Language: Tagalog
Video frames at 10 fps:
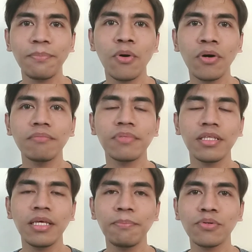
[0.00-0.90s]
po,
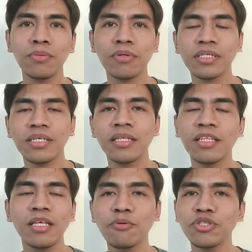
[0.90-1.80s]
hindi po
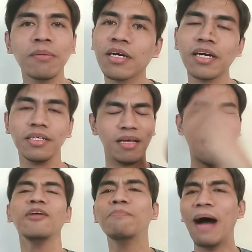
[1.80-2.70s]
resign, hindi po siya magre
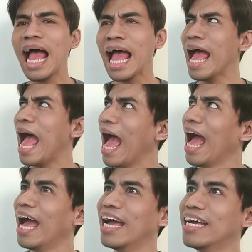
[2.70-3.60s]
Ano ba?
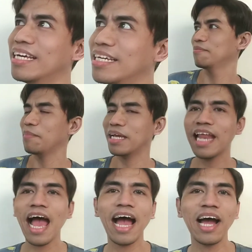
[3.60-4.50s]
May
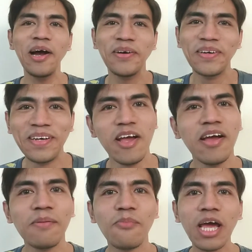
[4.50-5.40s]
langaw.
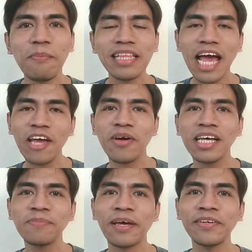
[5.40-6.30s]
Buhay pa tayo
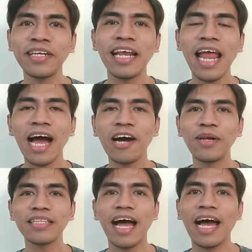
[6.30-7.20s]
guys, pero nilalangaw
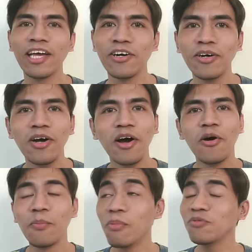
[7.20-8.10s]
na tayo.
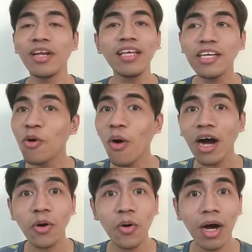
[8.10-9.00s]
Naligo
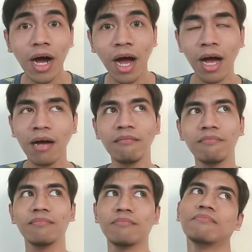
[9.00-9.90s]
ako ha. Ah.
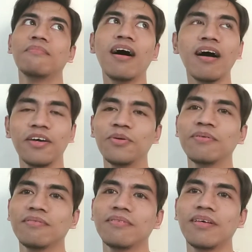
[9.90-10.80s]
Baka kayong
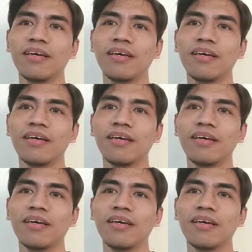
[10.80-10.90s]
hindi.